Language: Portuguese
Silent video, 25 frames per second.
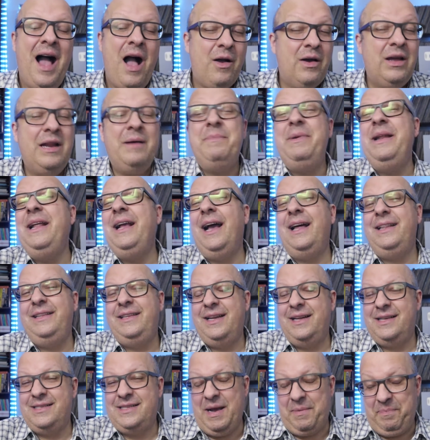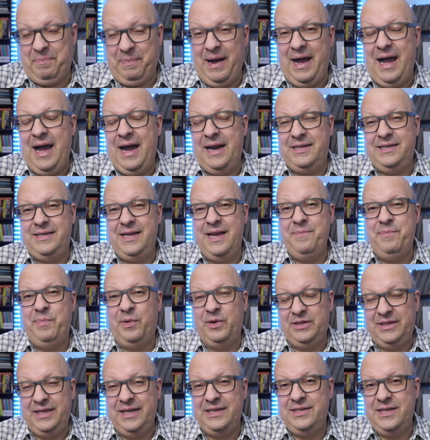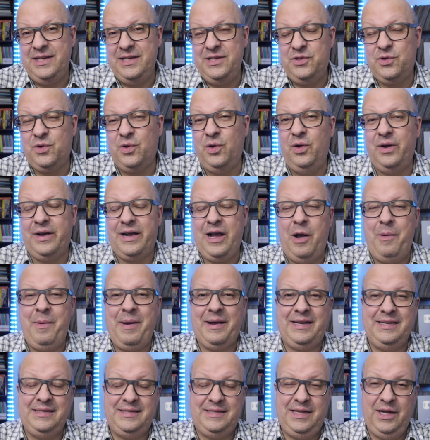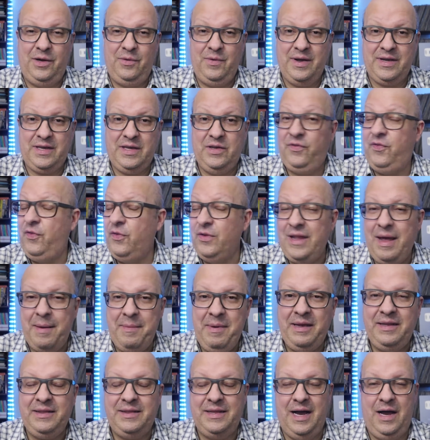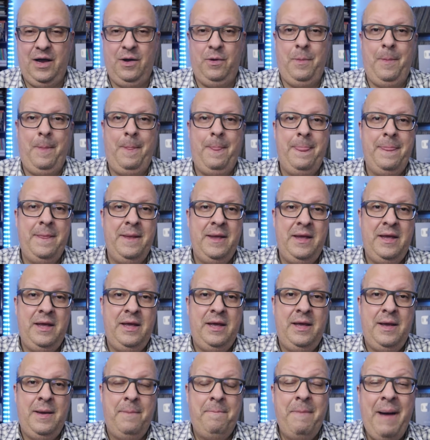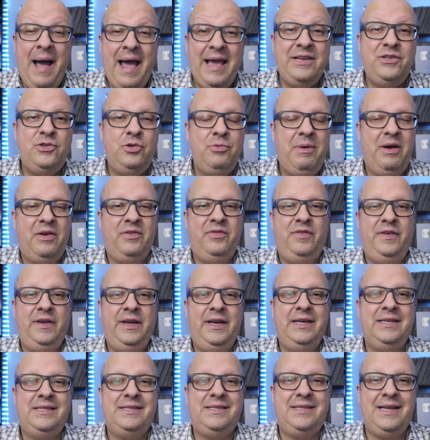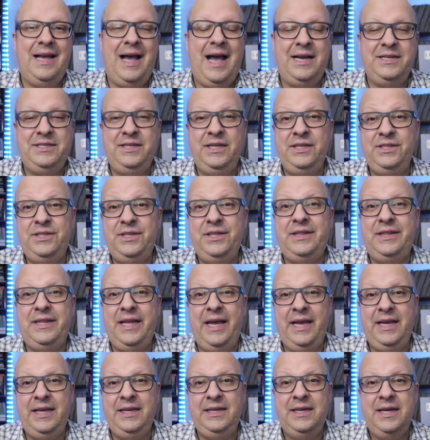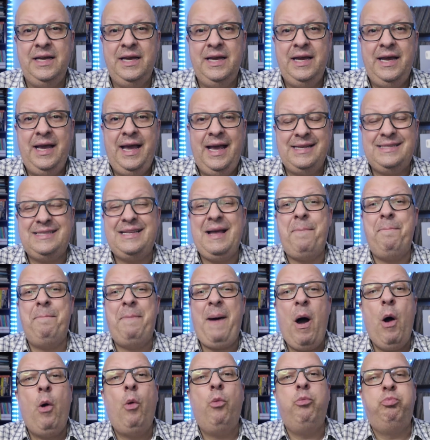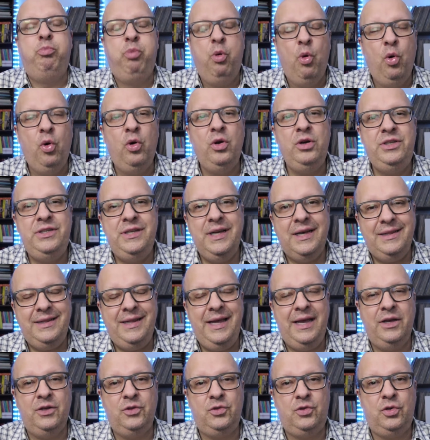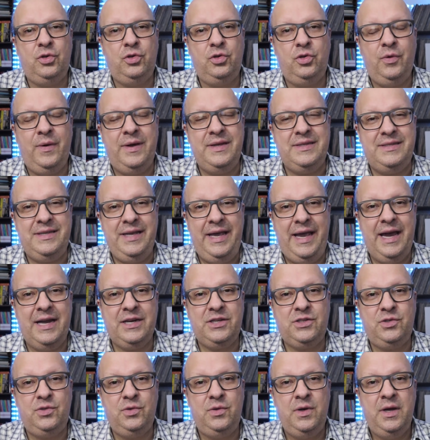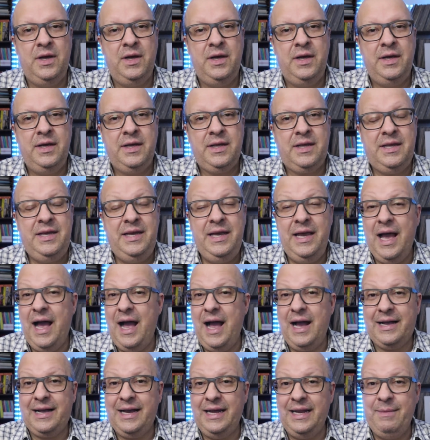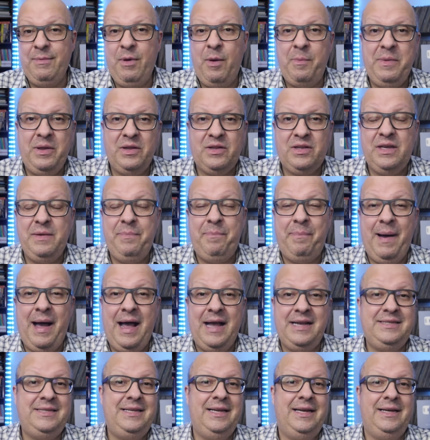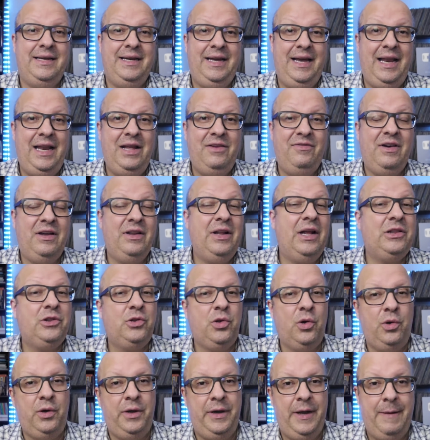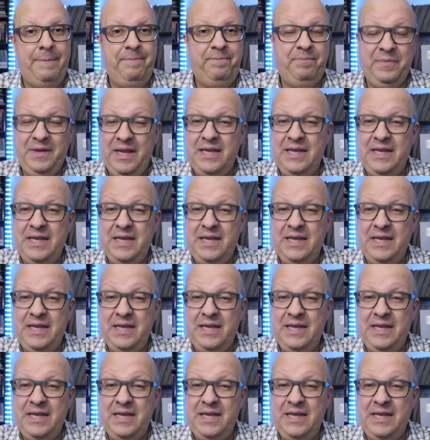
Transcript: Agora, brincadeiras à parte, é importante a gente colocar uma questão aqui fundamental. Mais uma vez, a gente tem essa balbúrdia dentro do exército que a cada momento que passa é levada à tona.